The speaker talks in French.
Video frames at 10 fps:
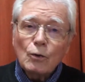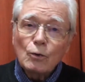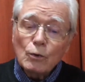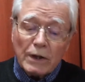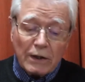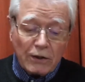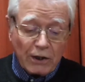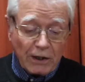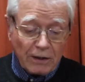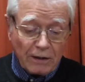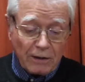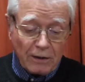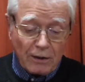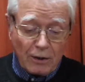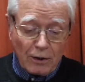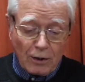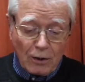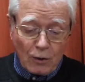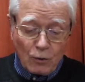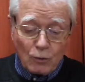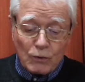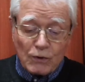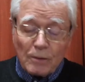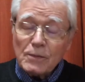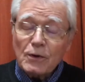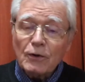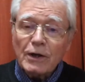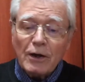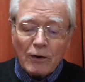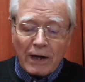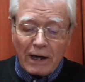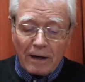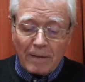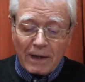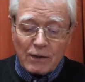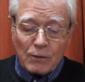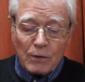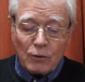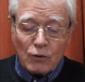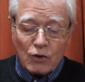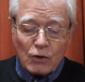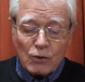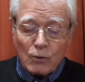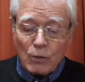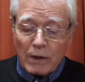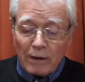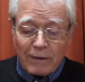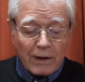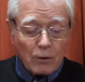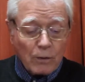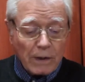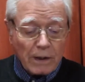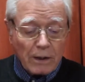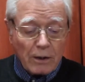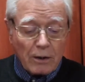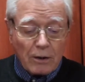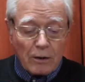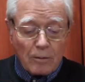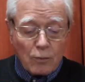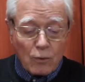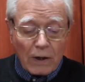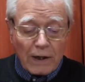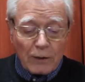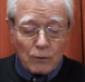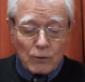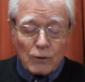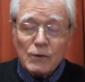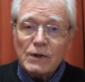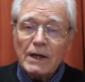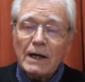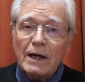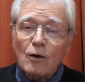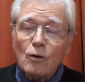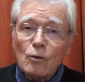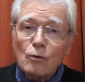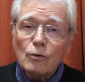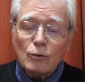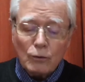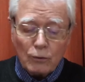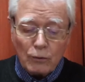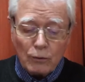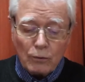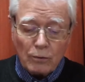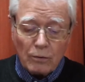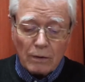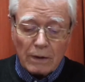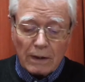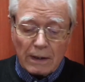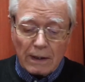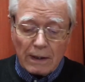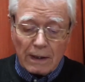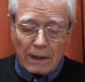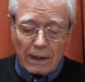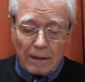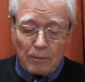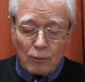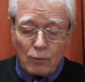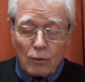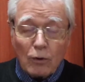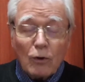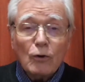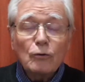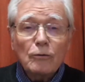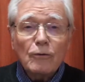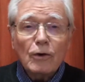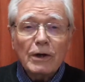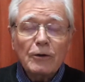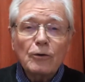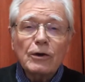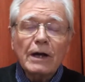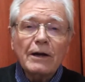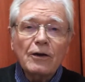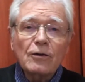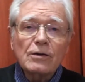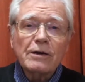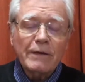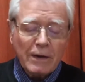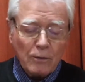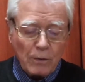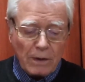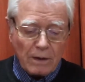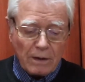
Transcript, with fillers: Nous, chrétiens, nous sommes entrés en carême à la suite de Jésus et avec lui, pour aller nous aussi à la rencontre de Dieu et pour renouveler notre alliance avec lui.